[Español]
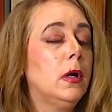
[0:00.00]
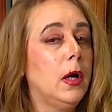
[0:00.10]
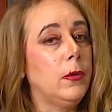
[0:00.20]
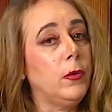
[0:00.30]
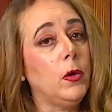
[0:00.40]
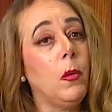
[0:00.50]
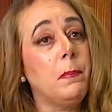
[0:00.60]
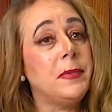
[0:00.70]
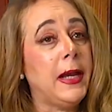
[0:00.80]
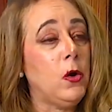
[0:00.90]
claro. Bueno,
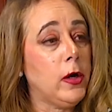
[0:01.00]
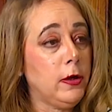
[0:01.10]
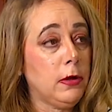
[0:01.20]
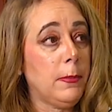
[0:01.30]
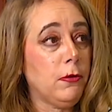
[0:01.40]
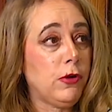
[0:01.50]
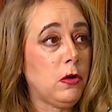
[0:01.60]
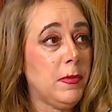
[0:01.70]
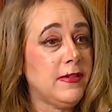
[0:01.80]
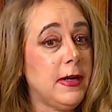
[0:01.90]
tengo que ir a una
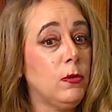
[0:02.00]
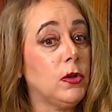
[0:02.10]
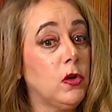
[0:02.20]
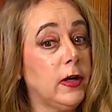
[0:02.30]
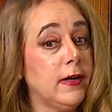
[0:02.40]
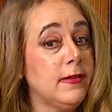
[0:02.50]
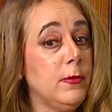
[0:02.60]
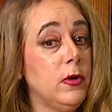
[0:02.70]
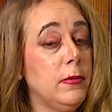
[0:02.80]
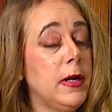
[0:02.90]
pausa comercial y cuando
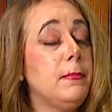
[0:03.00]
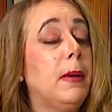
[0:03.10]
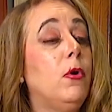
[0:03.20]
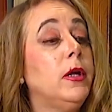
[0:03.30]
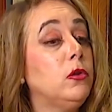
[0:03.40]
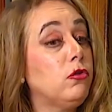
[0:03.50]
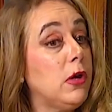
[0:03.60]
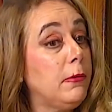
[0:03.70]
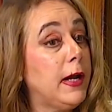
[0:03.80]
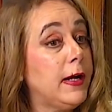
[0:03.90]
regresemos, Ibrahim, vamos
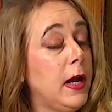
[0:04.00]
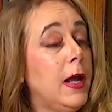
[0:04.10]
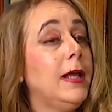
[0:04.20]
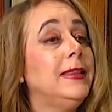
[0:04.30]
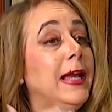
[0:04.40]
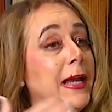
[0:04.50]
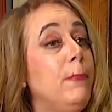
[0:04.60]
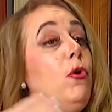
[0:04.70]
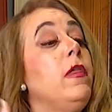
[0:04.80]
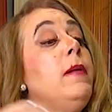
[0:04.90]
entonces a hablar de
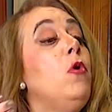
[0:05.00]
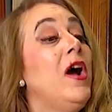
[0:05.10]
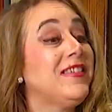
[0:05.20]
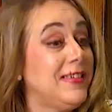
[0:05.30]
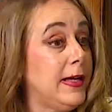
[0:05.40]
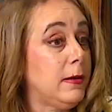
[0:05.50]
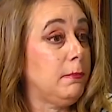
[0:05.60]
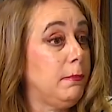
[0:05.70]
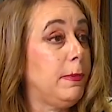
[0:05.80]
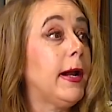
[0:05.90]
qué podemos hacer
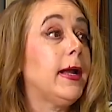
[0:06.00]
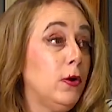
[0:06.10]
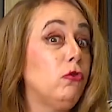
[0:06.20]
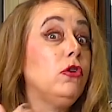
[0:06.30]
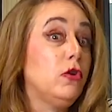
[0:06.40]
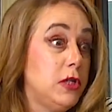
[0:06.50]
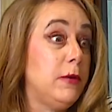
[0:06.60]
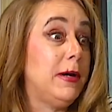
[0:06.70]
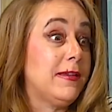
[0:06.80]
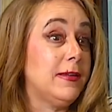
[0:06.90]
para que no se nos
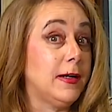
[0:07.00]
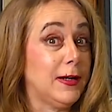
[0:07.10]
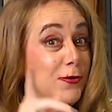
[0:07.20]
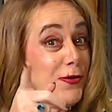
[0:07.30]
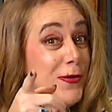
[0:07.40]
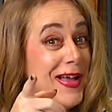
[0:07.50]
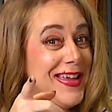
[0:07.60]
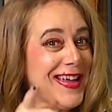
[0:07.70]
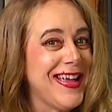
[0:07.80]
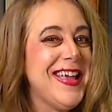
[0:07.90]
lleve la cerca. No se
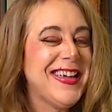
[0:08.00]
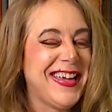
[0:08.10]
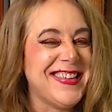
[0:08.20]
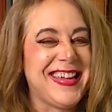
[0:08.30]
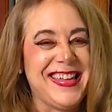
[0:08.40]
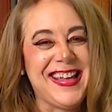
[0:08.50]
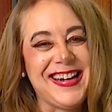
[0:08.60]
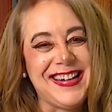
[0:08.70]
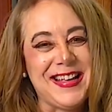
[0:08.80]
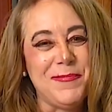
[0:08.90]
vaya, que enseguida
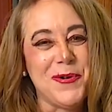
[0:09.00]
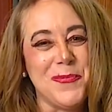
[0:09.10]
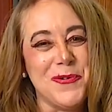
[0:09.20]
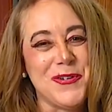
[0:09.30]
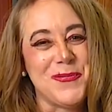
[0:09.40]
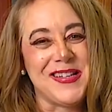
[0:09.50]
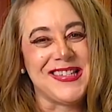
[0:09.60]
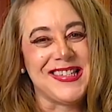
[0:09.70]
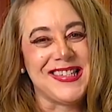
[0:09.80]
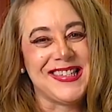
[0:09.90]
regresamos con mucho
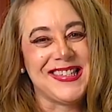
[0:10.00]
más.